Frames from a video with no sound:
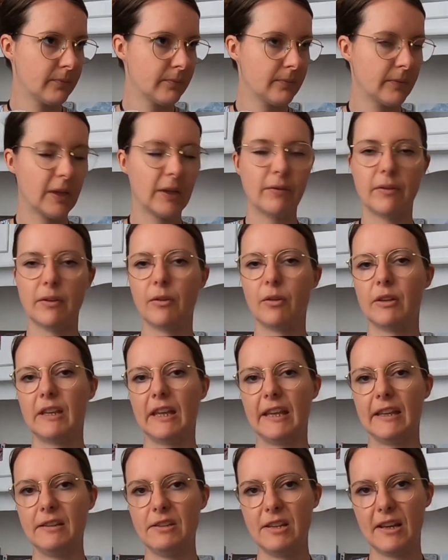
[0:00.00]
Er will heute
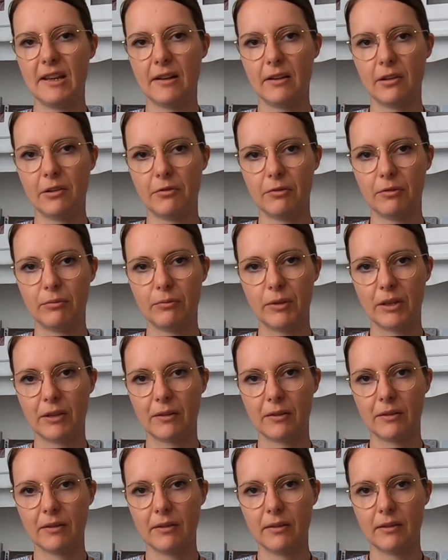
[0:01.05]
echt Ärger von mir,
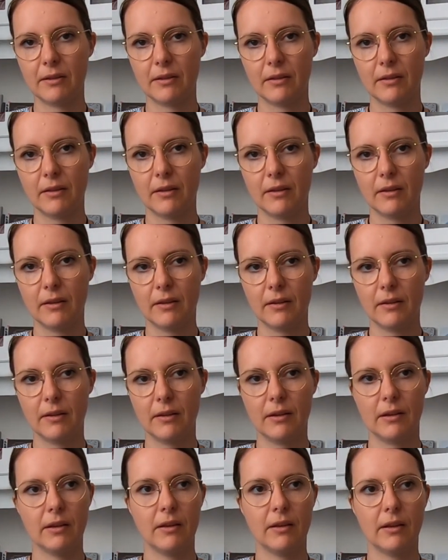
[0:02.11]
ne?
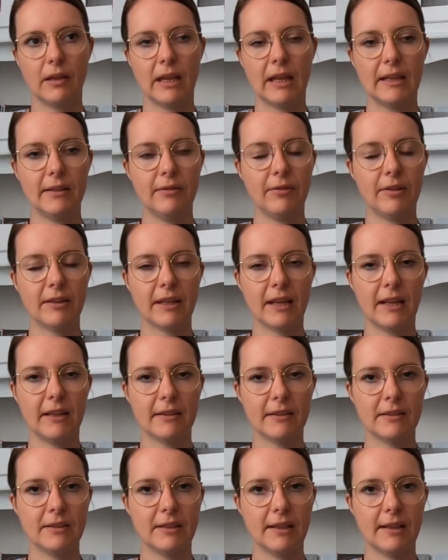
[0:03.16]
Ey, die vertragen
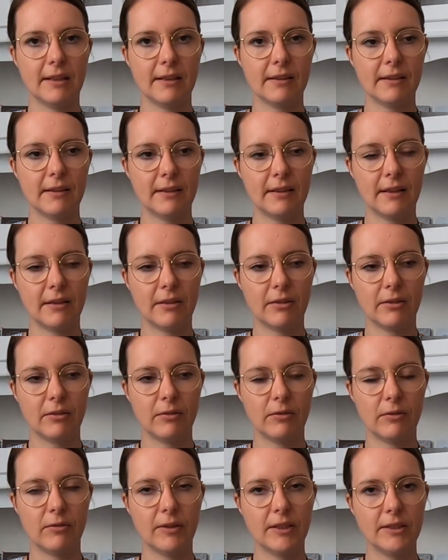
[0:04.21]
sich den ganzen Tag.
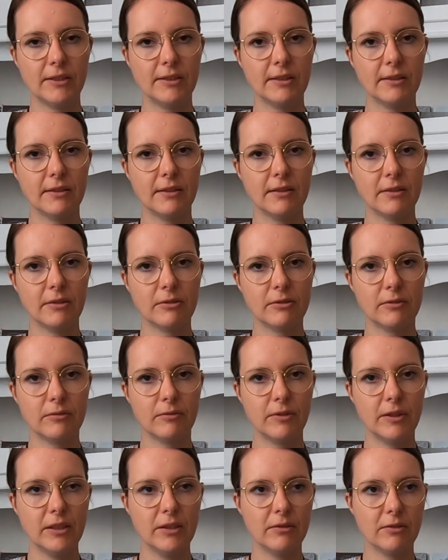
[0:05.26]
Und wenn ich hier sitze und ein
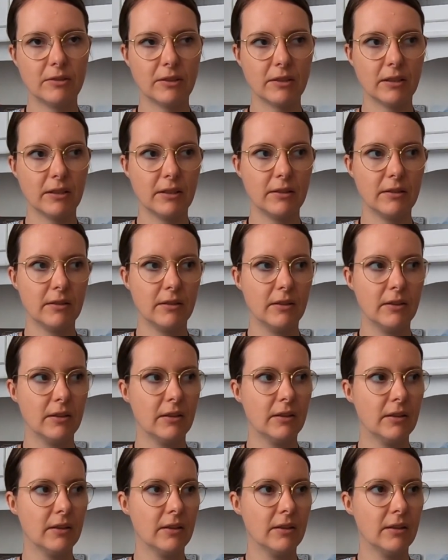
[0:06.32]
Video drehe,
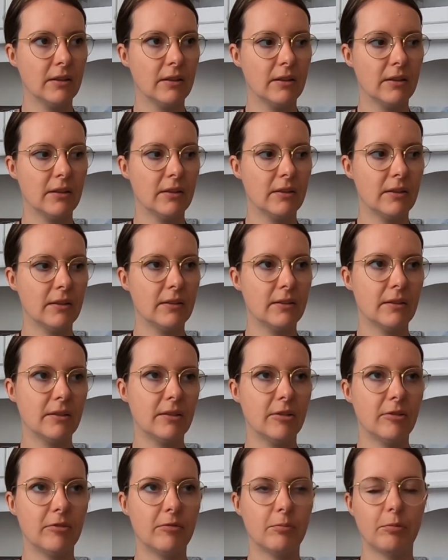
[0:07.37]
dann sind die
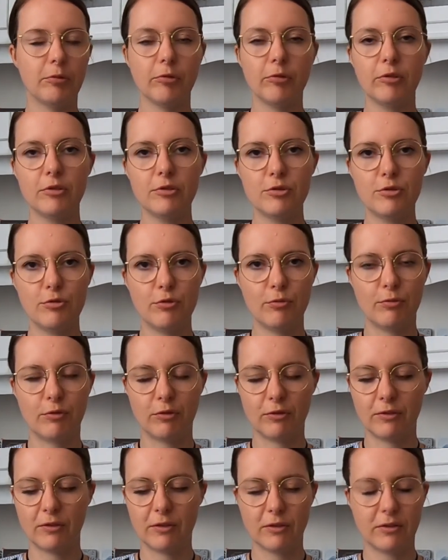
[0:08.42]
auf Prügelstimmung,
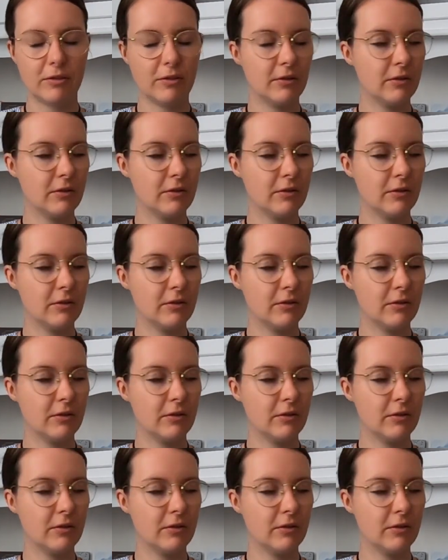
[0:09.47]
ne?